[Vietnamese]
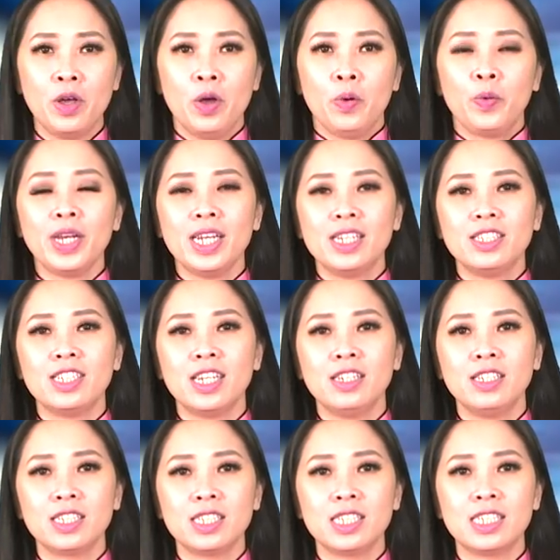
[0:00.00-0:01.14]
Quyết định trên
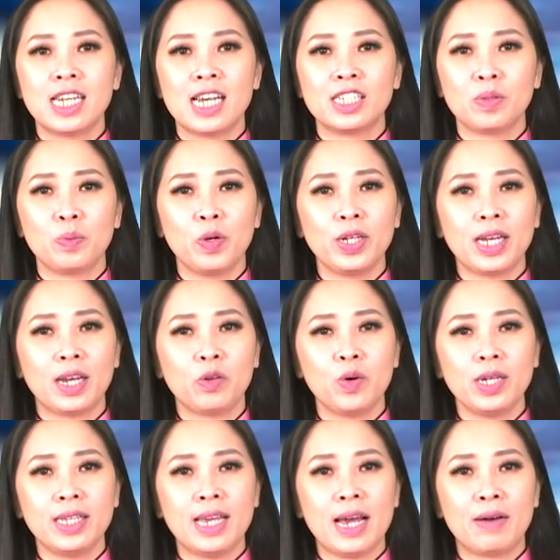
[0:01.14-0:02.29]
được đưa ra trong bối cảnh quốc
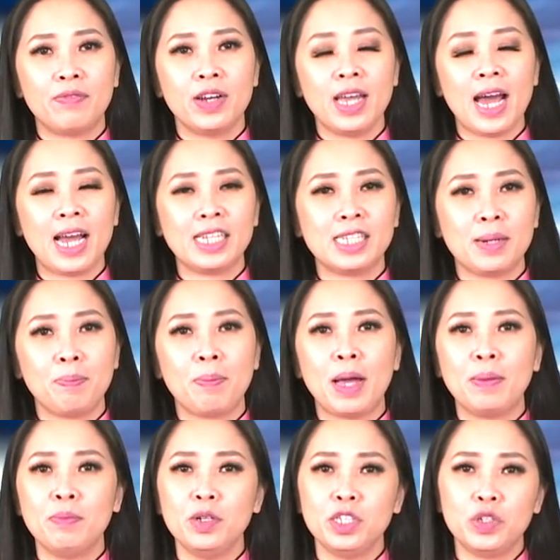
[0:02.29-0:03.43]
gia với
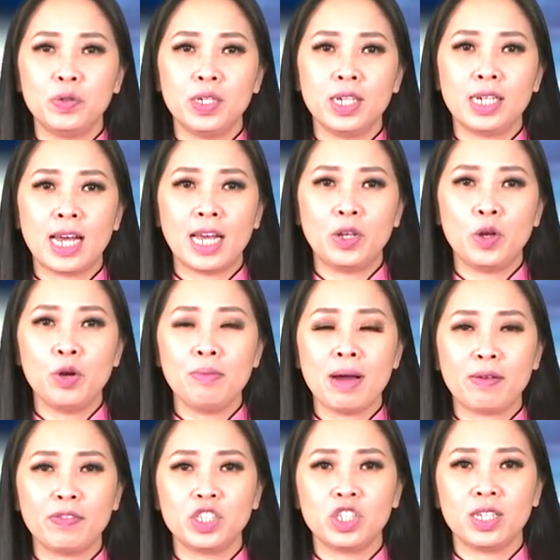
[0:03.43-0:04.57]
270 triệu dân này đối mặt
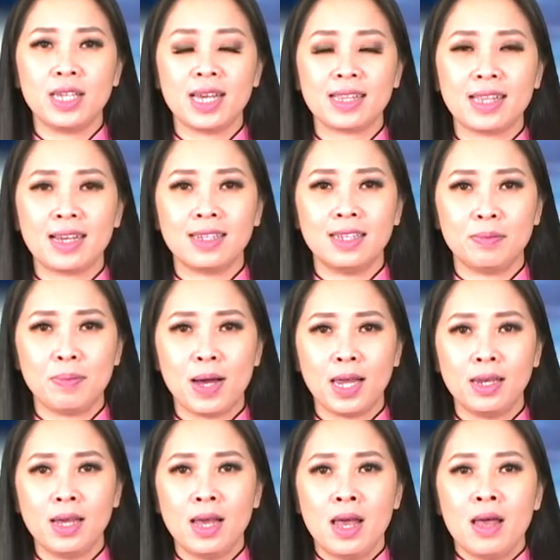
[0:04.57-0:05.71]
với sự gia tăng dịch bệnh
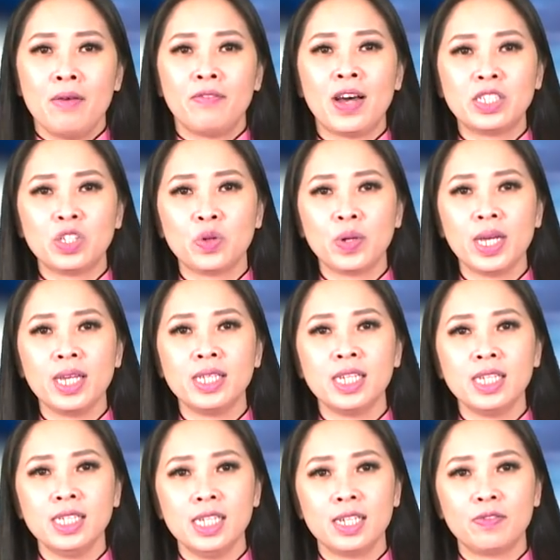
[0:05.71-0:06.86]
và sau khi
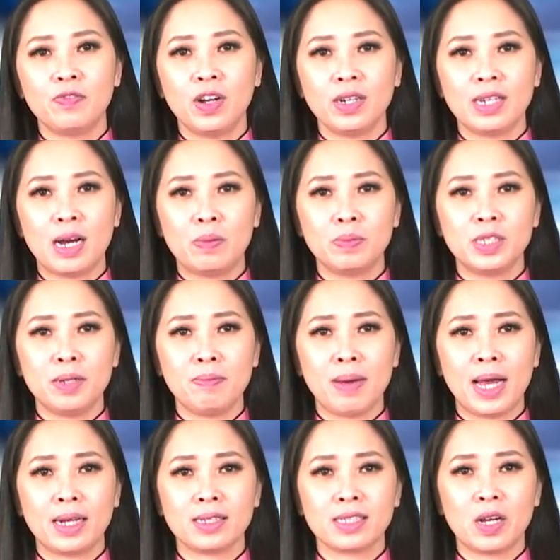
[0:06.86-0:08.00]
chiến dịch vận động trên
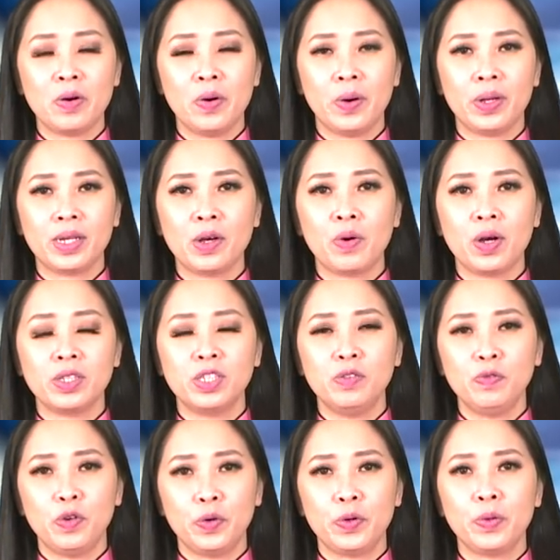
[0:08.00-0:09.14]
mạng xã hội kêu gọi chính
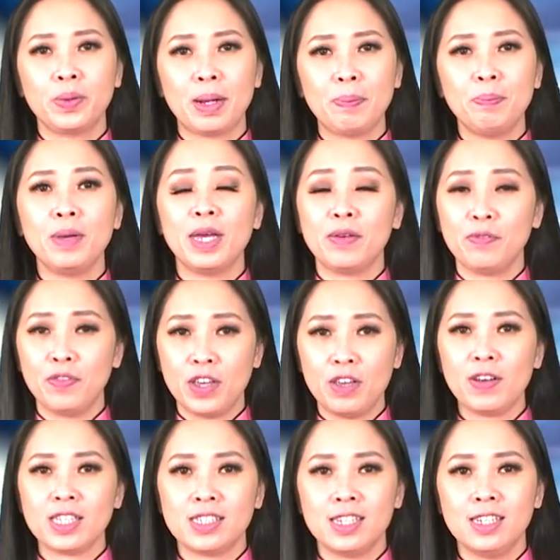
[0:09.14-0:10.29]
phủ cung cấp miễn phí
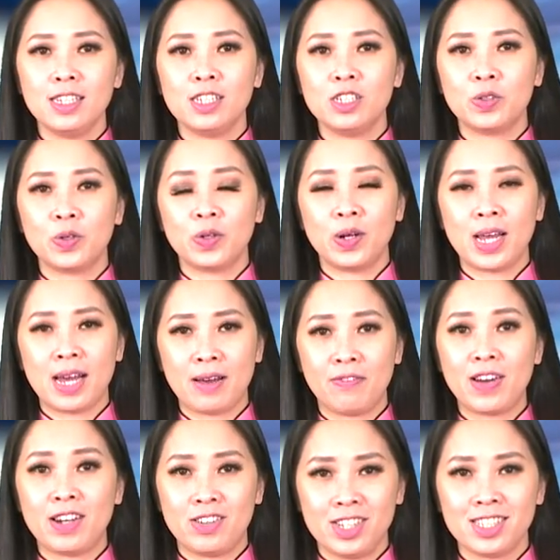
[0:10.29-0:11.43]
vaccine ngừa
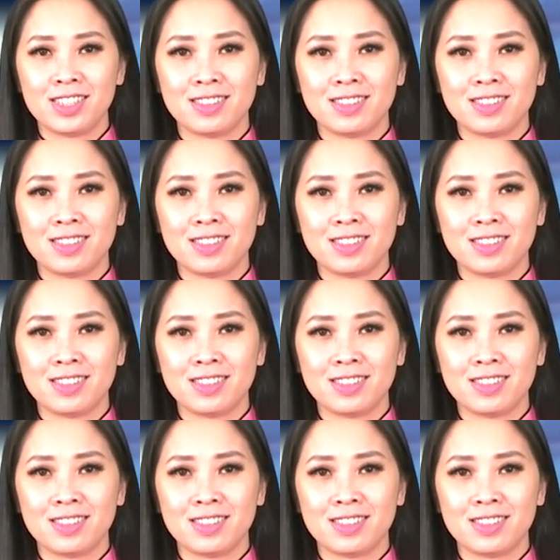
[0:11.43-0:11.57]
coronavirus.